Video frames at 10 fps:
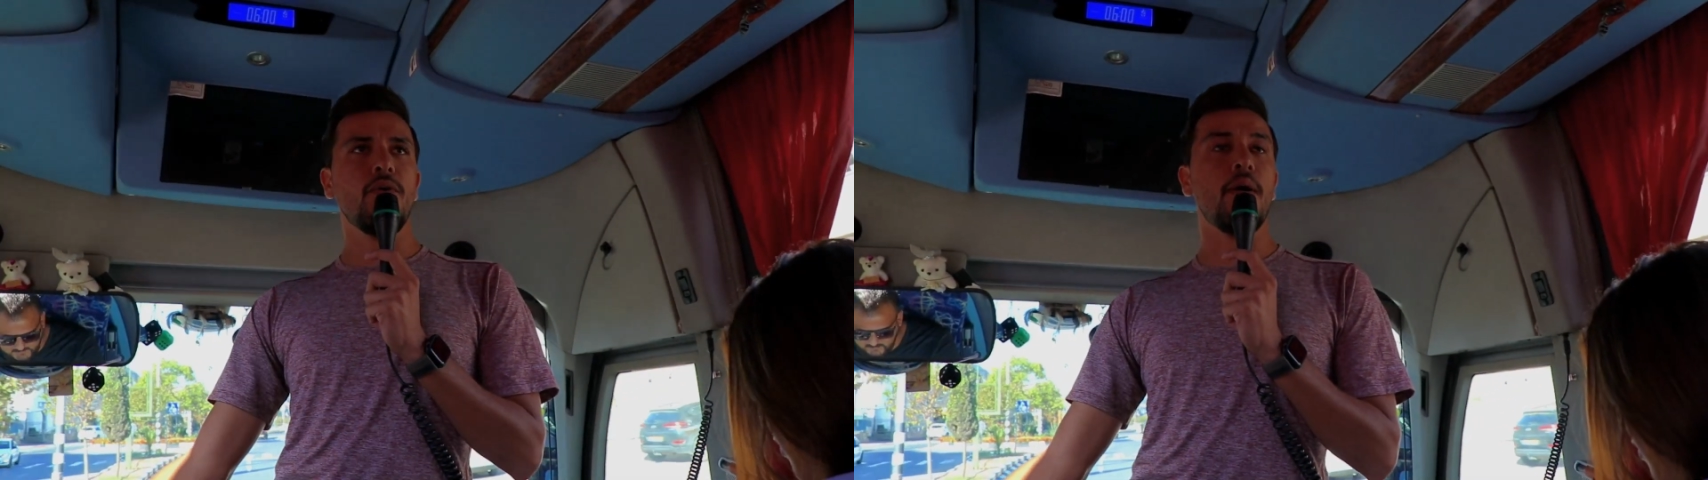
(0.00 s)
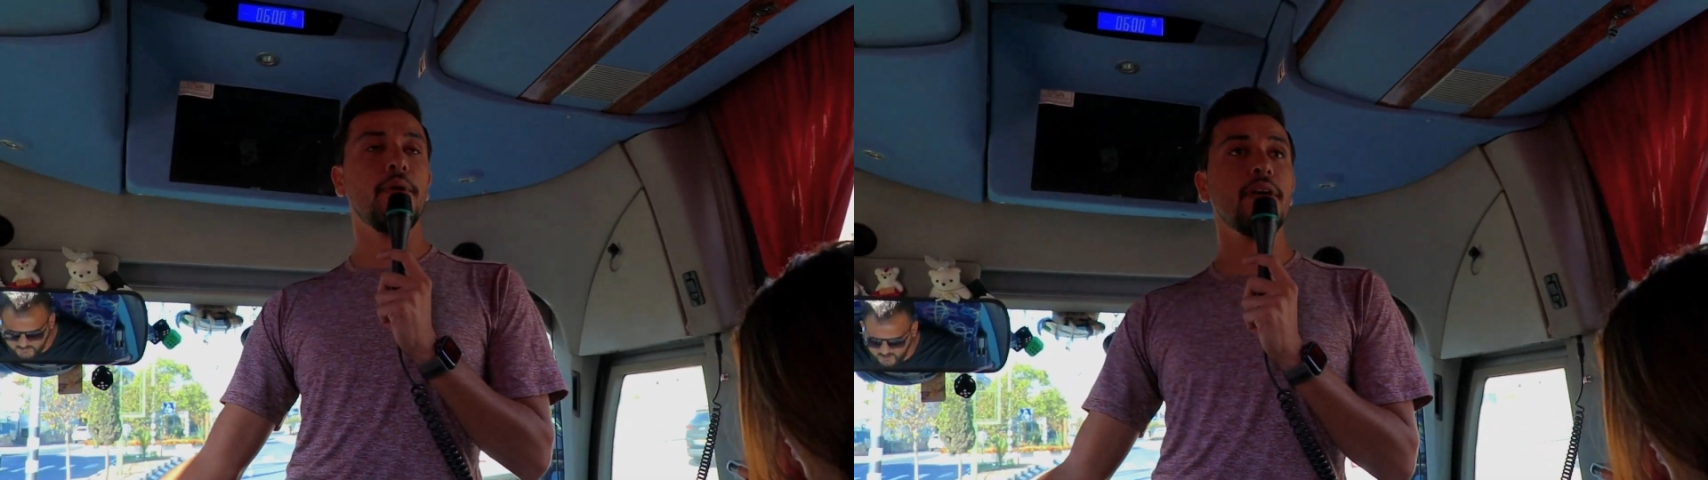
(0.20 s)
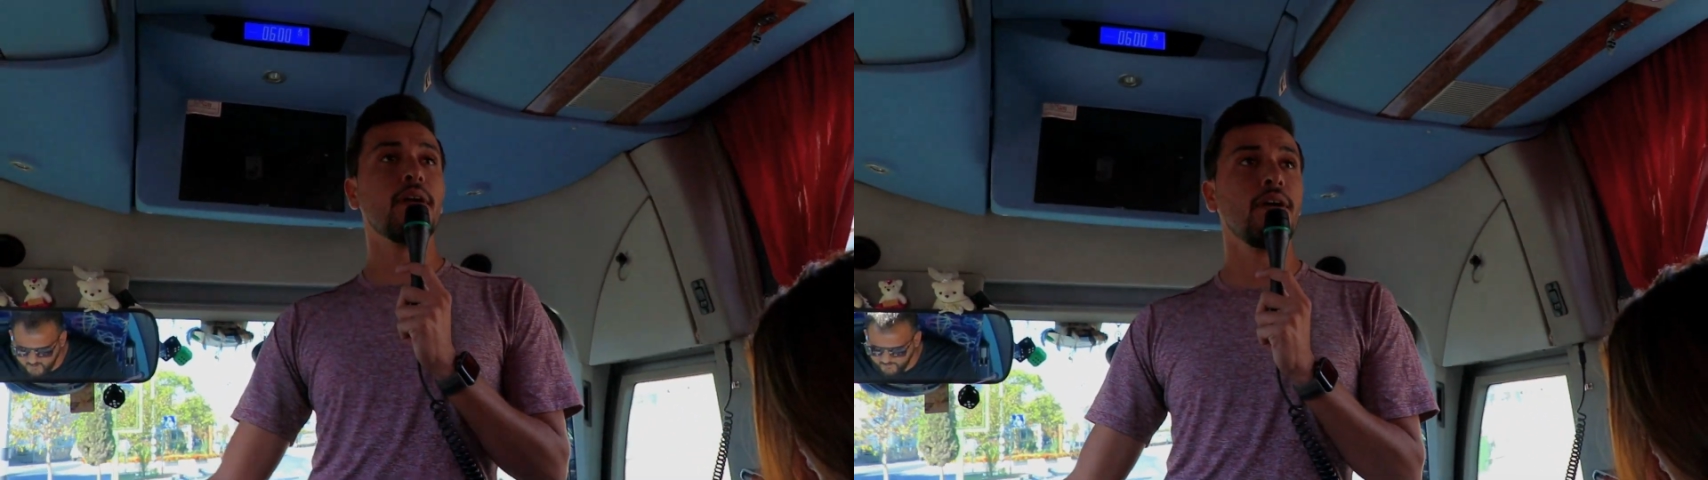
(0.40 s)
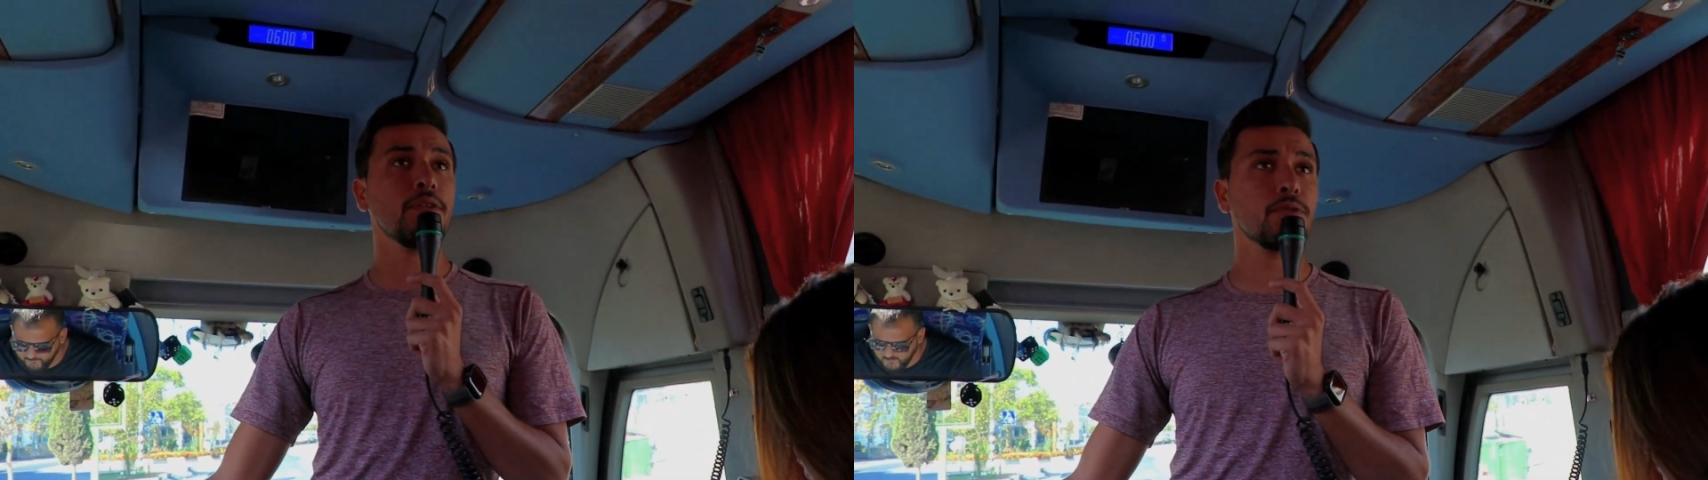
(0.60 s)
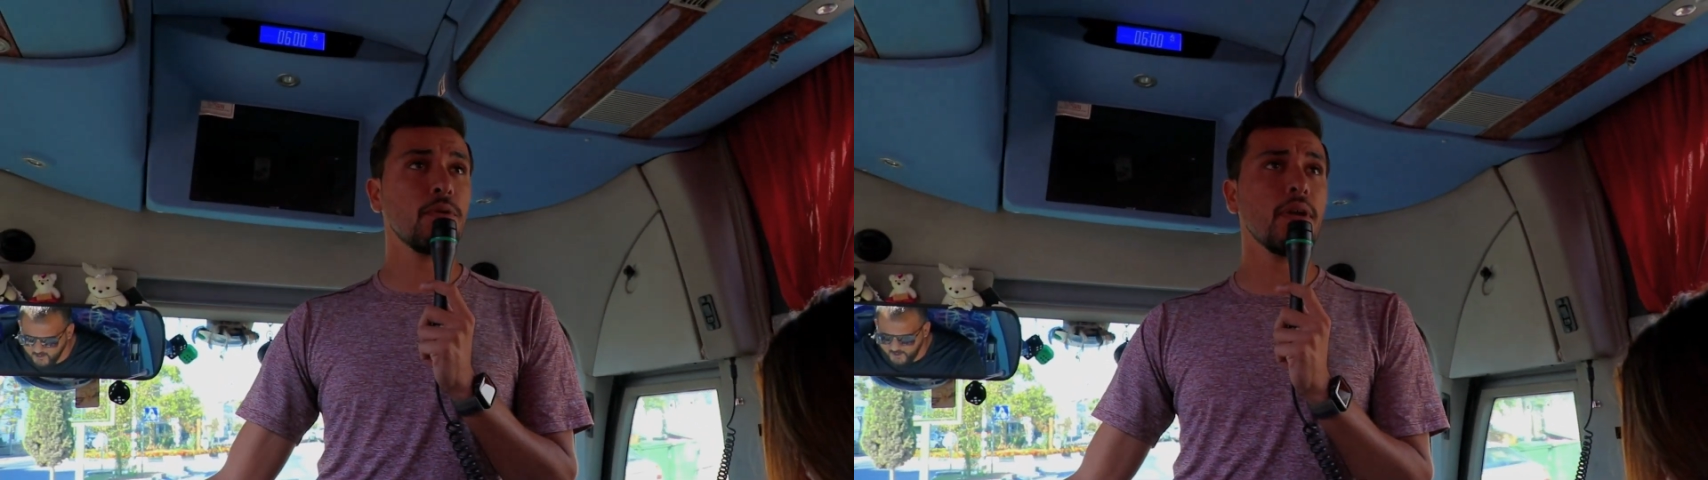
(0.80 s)
وعمليا راح
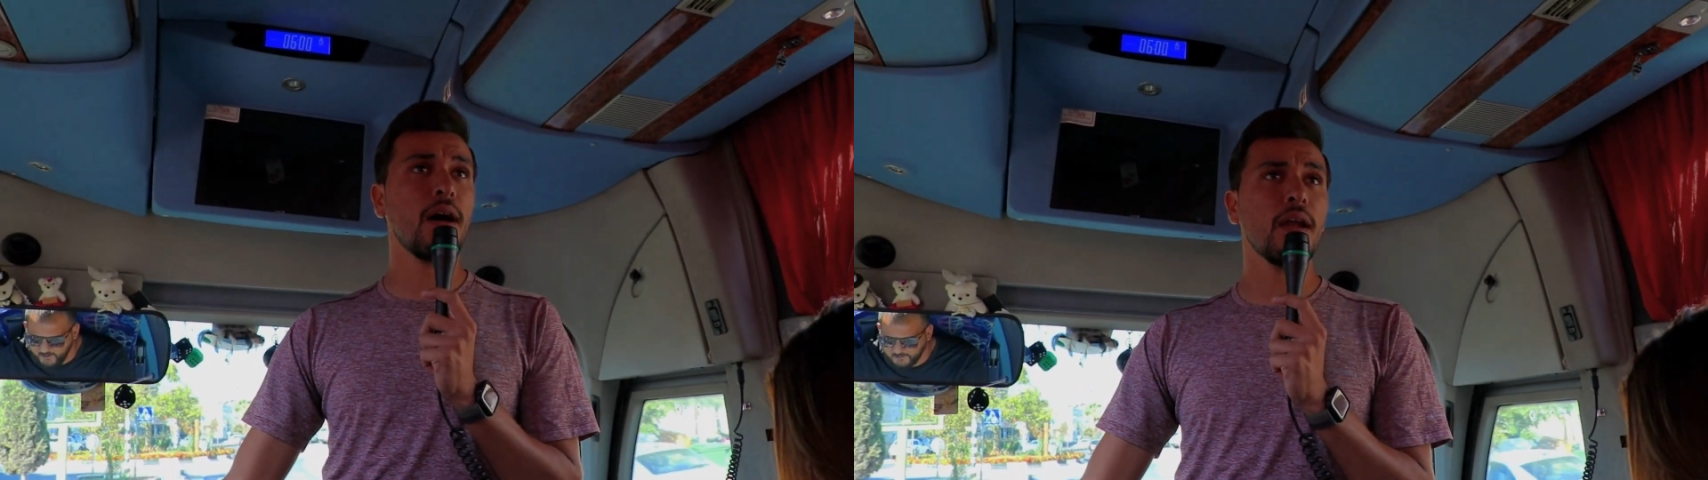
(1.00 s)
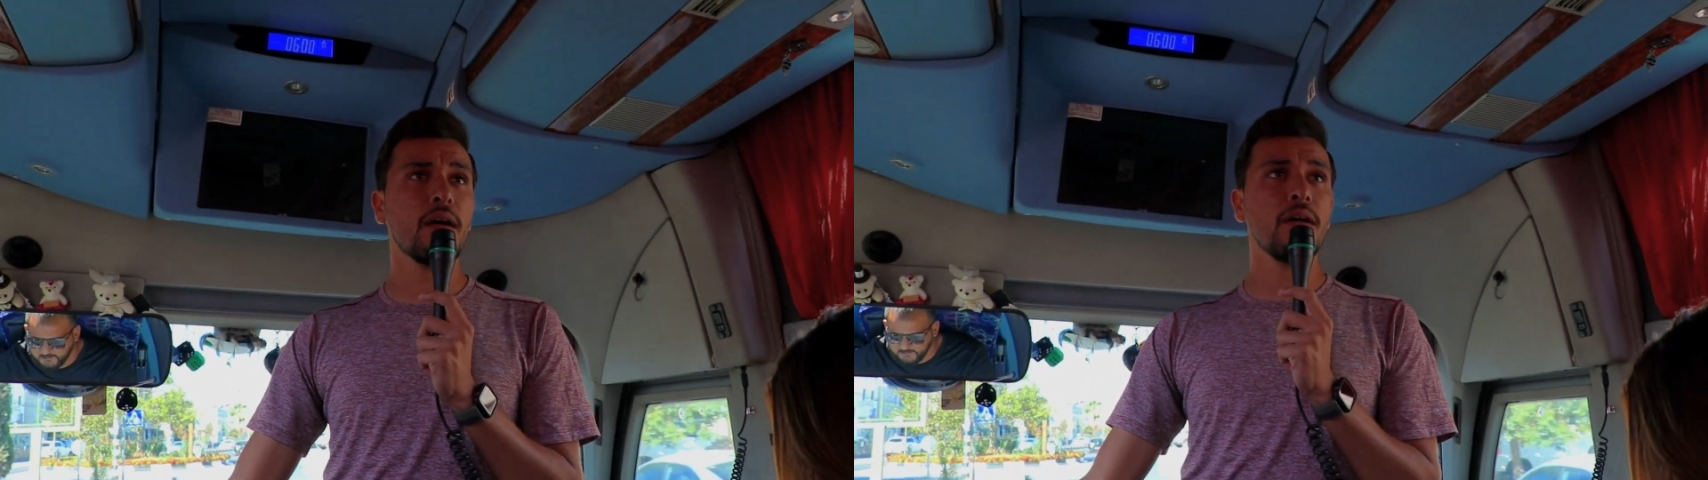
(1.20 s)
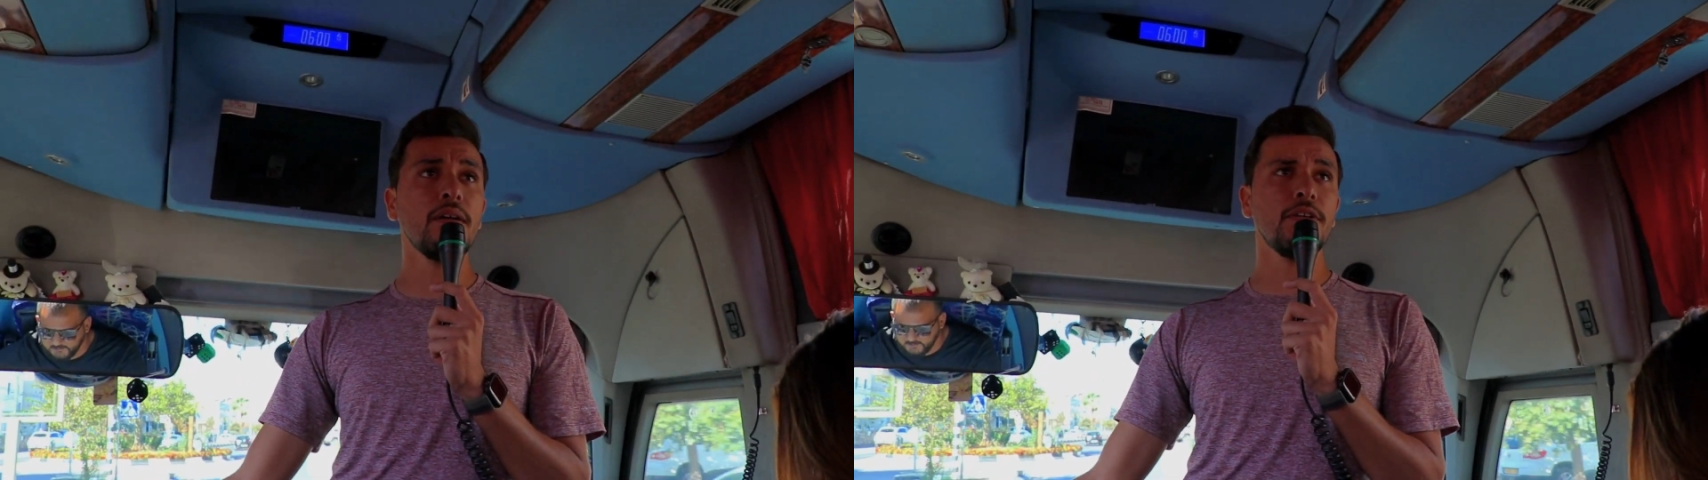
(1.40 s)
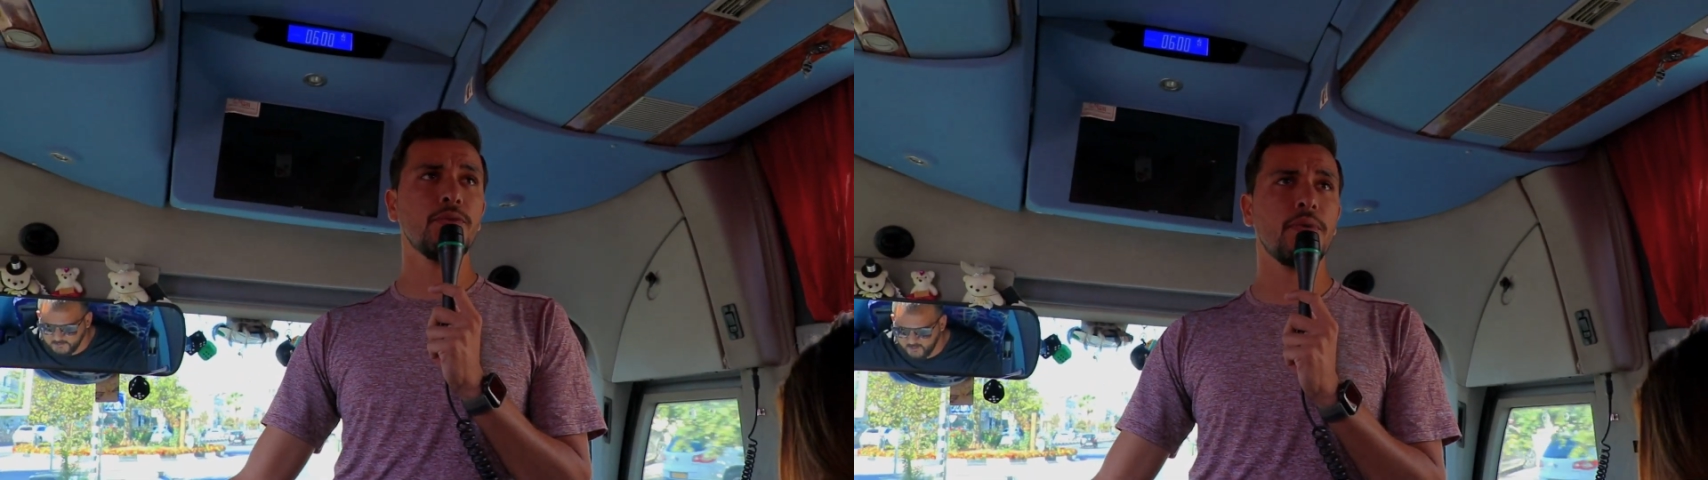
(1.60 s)
نطل على قلعه